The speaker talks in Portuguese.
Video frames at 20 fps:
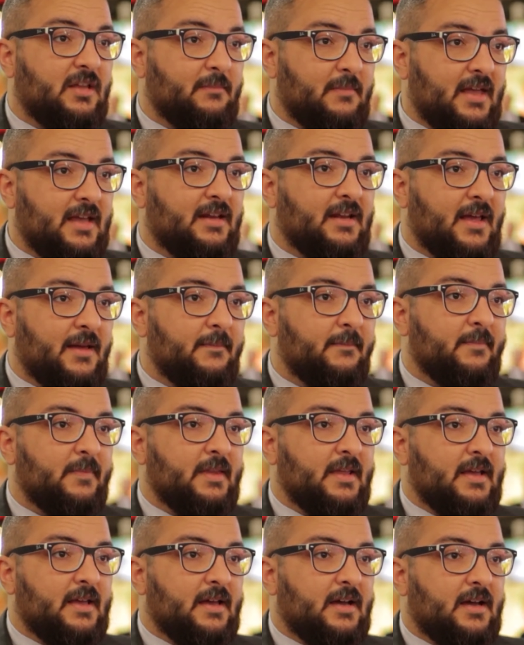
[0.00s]
também, né?
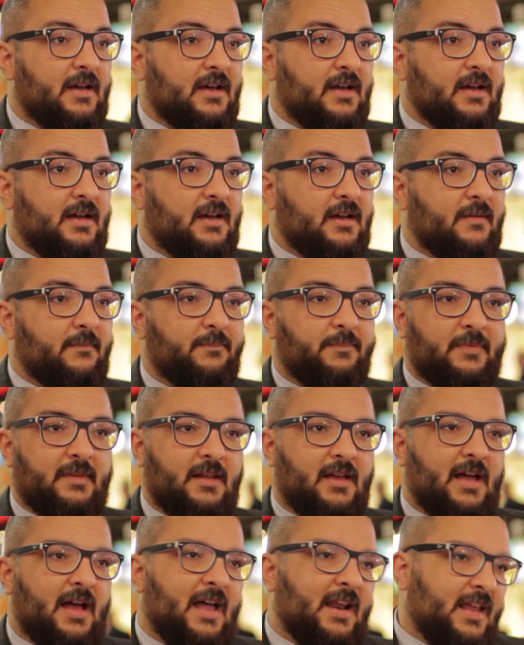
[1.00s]
Uh,
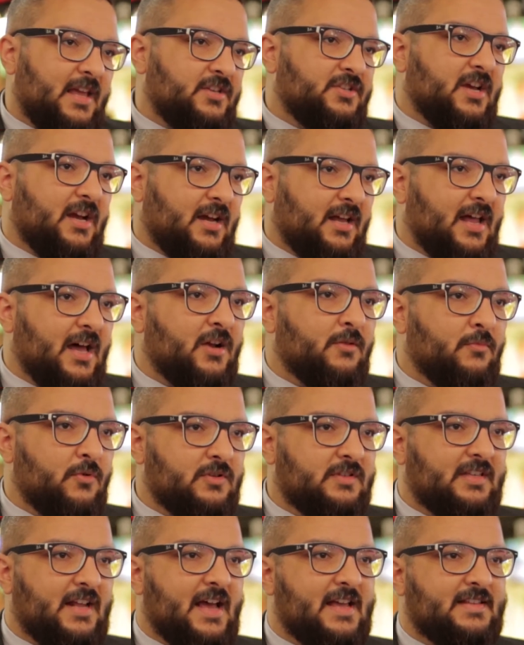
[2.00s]
além de, é claro,
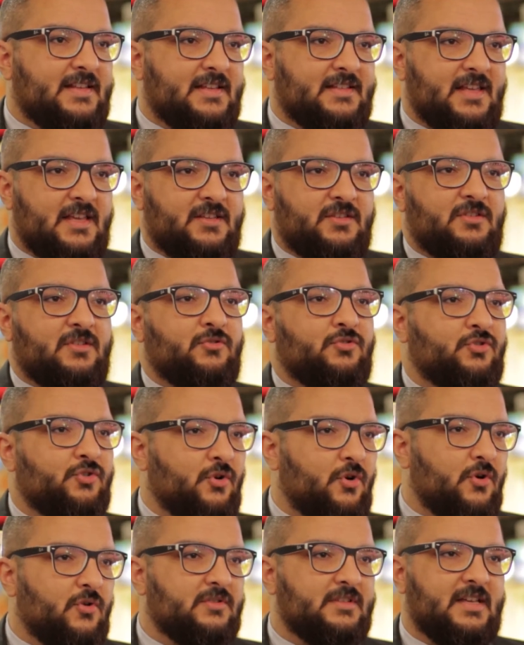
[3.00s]
mostrar essas lentes nos
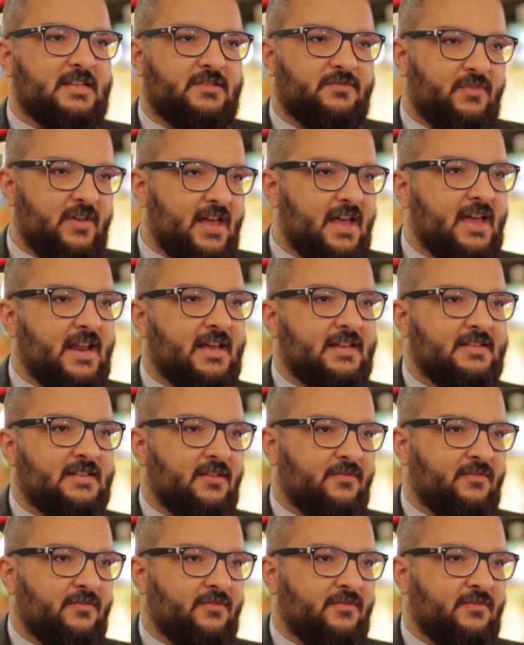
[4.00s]
shows, nas feiras,